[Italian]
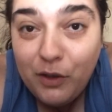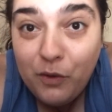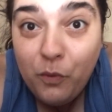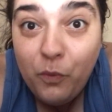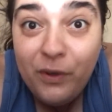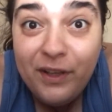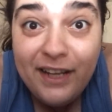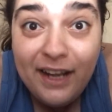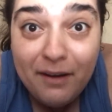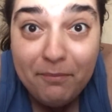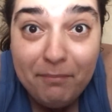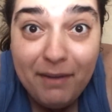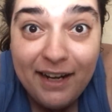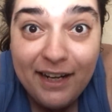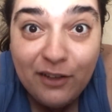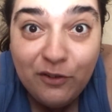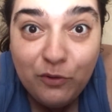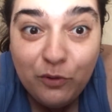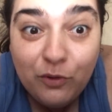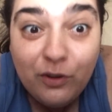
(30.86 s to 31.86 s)
quindi al
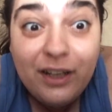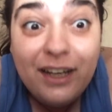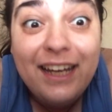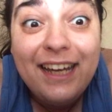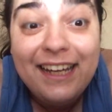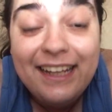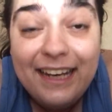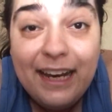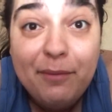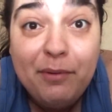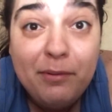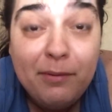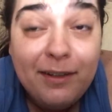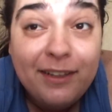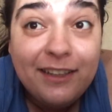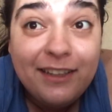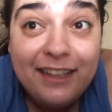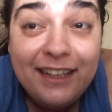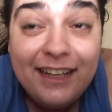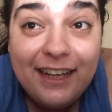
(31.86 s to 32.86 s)
Maradona ed è la prima
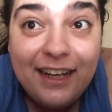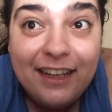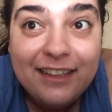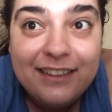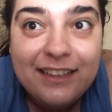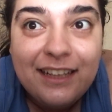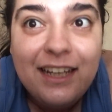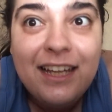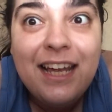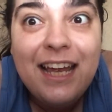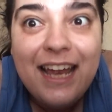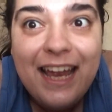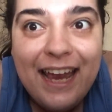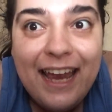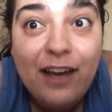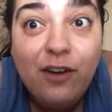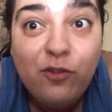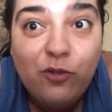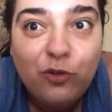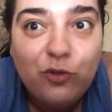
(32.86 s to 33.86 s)
partita in casa
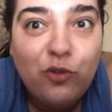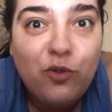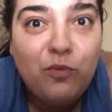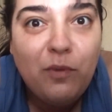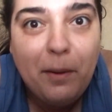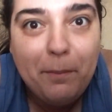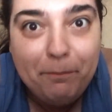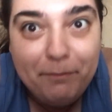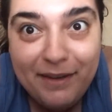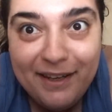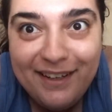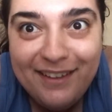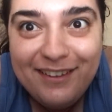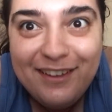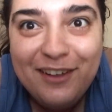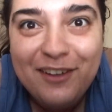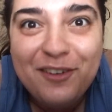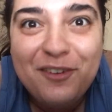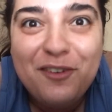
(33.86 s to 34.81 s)
è contro una big